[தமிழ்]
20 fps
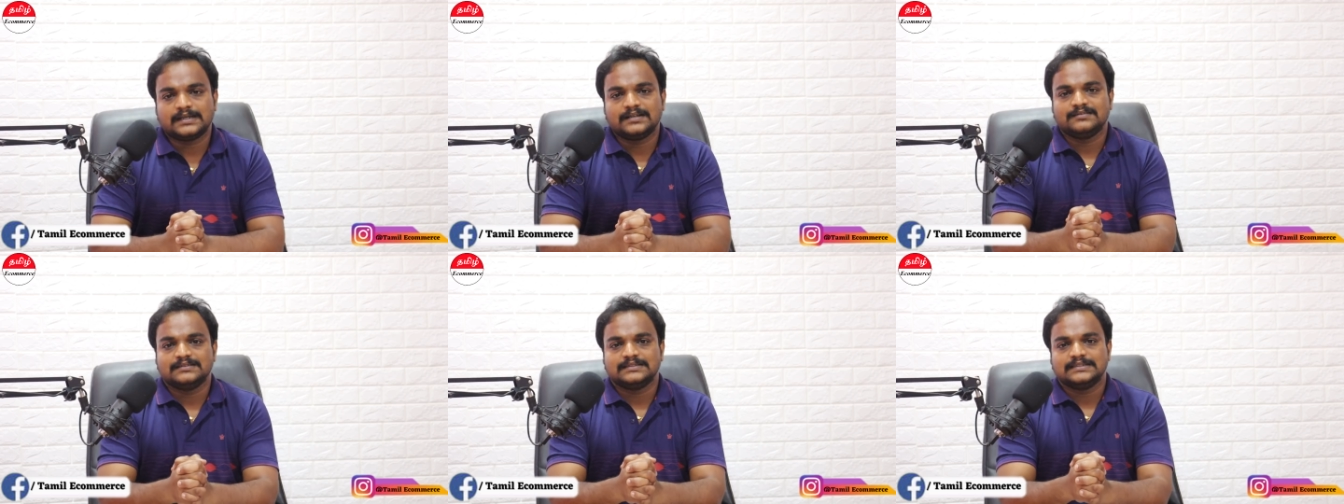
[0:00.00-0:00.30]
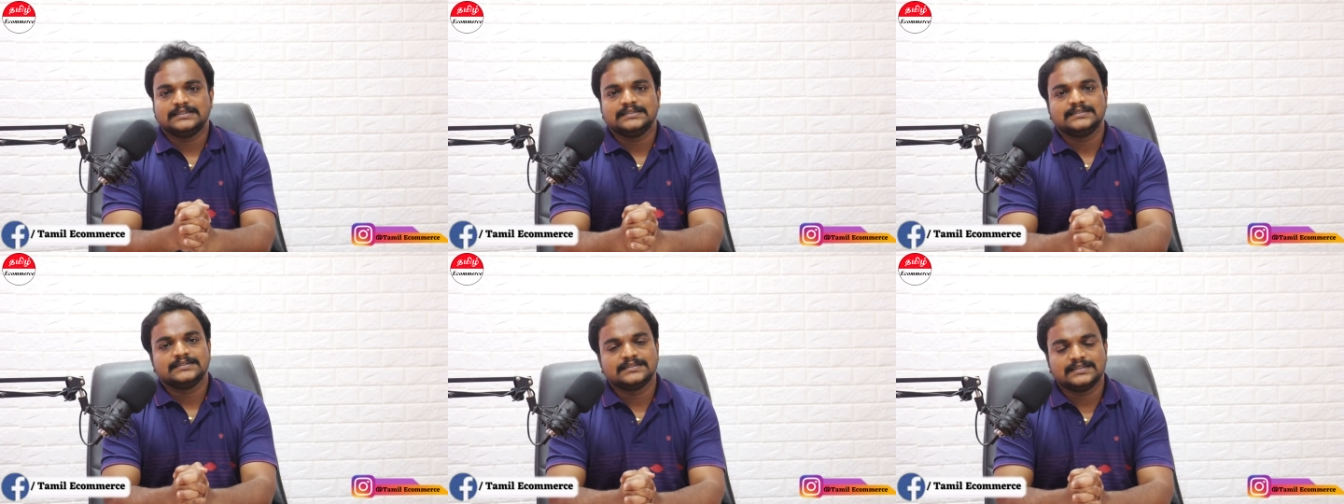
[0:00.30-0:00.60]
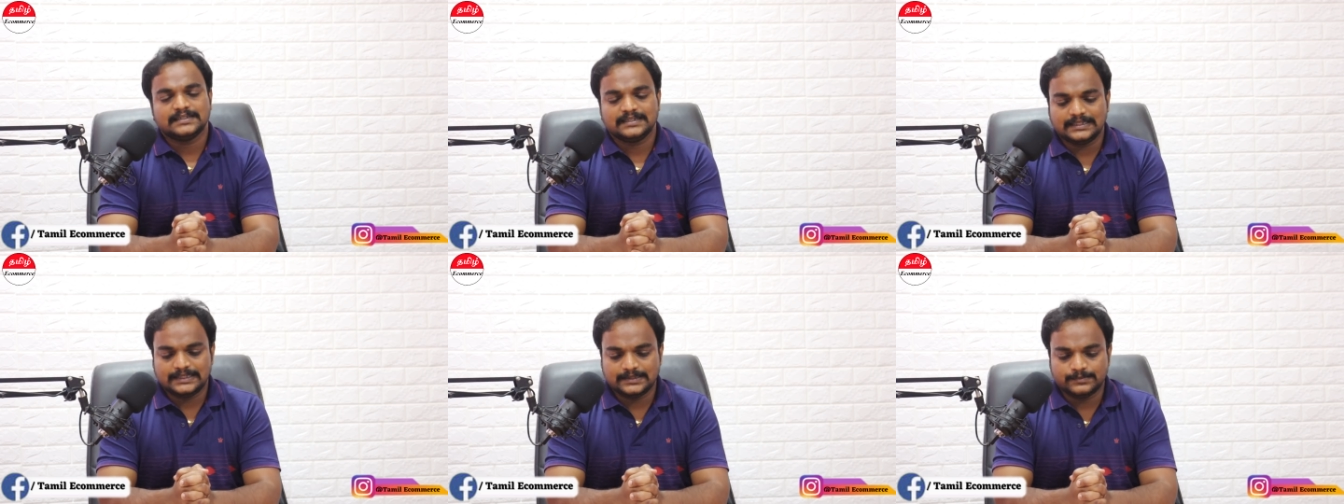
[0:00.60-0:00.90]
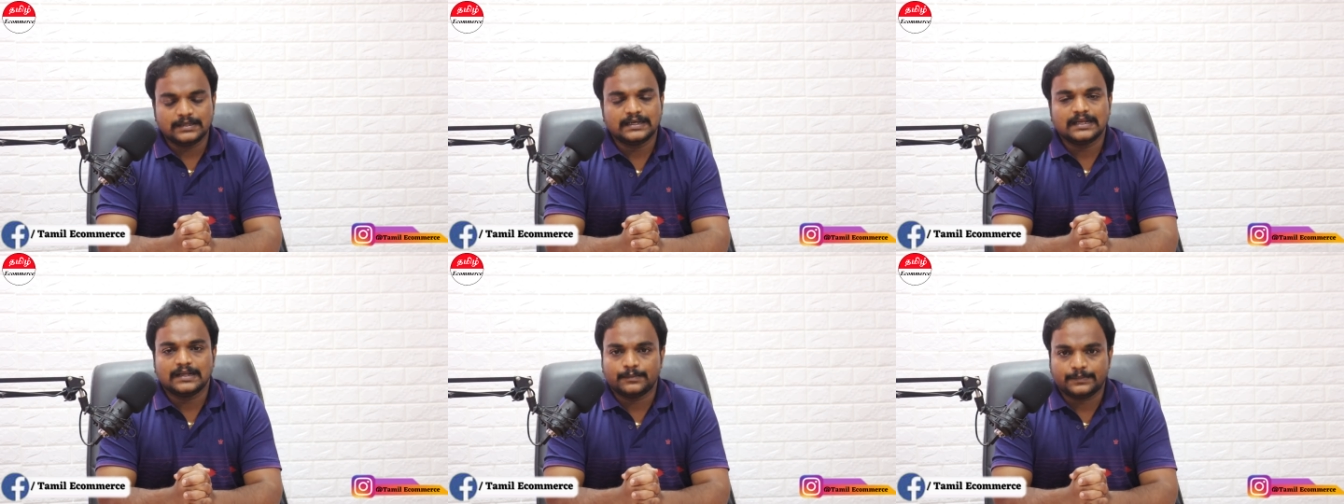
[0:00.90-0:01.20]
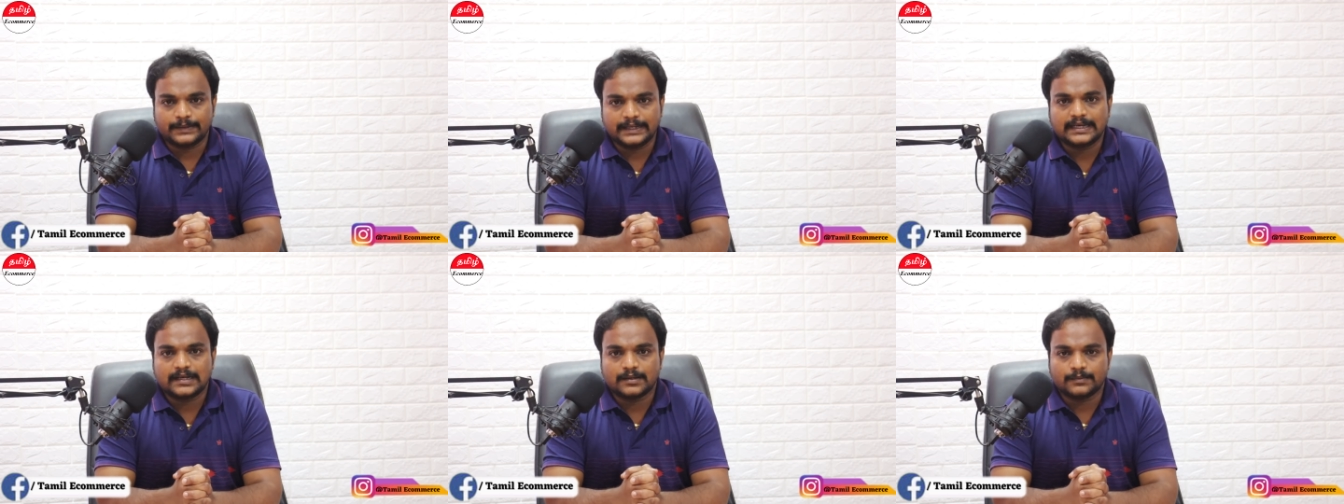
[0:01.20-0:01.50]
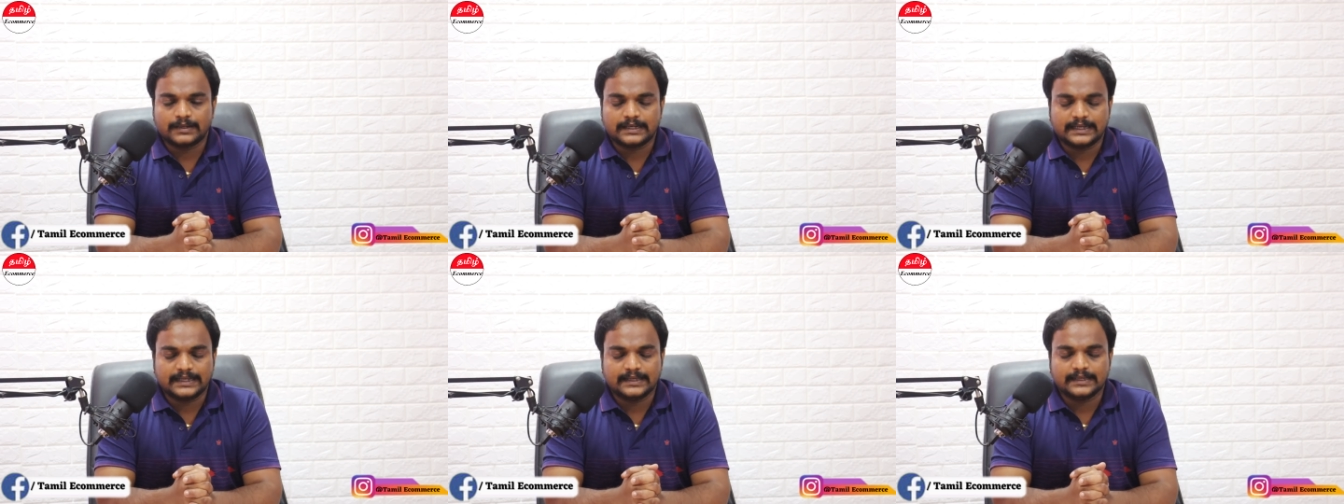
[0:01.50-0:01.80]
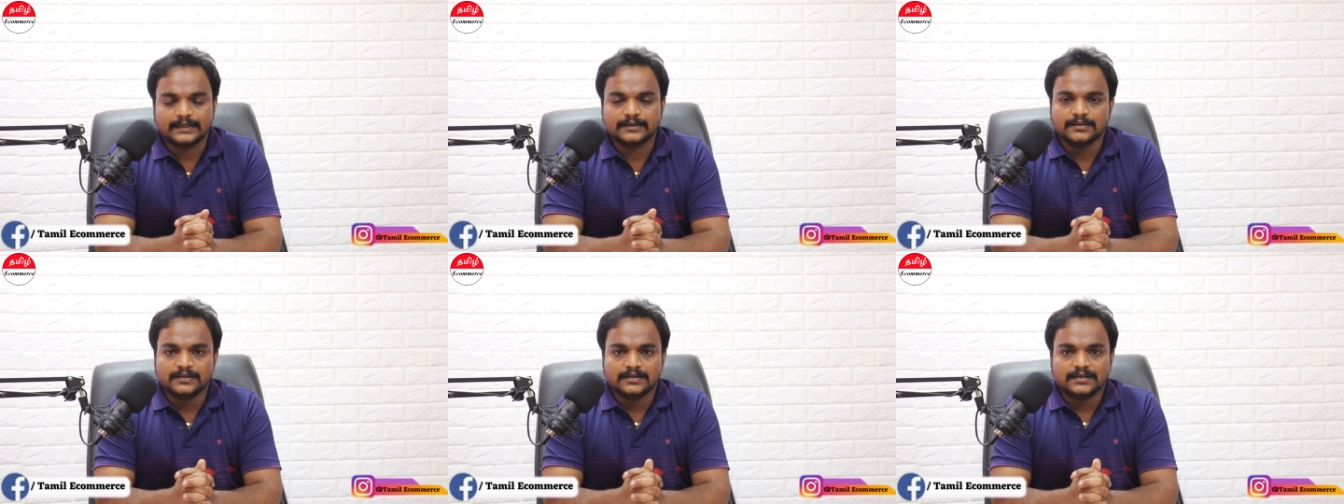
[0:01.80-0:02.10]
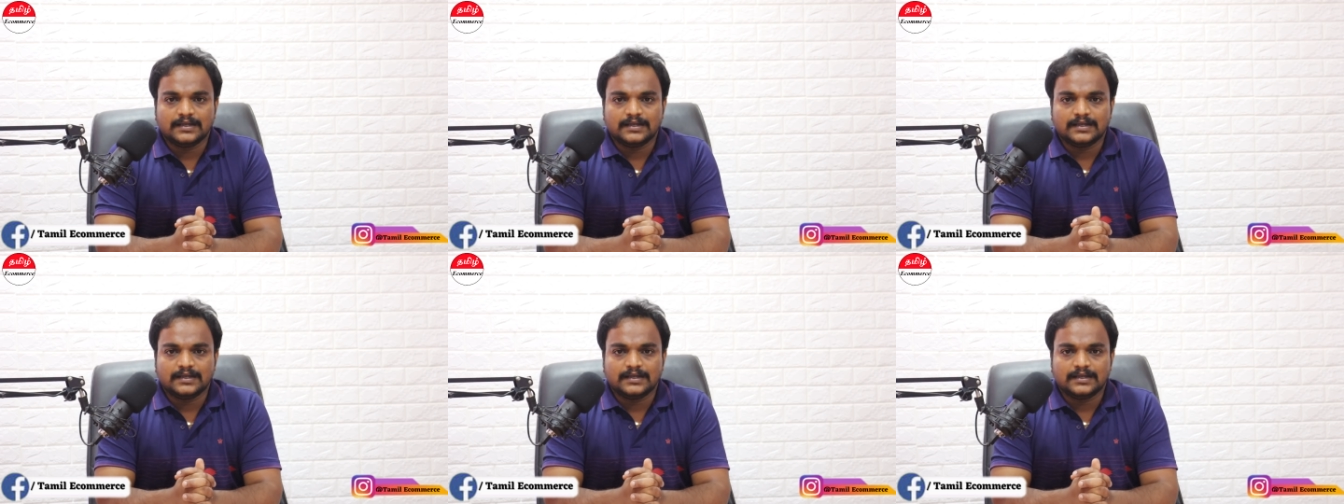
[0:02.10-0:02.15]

மக்கள் வந்து எதுவுமே நீங்கள் பண்ணியிருக்க மாட்டீங்க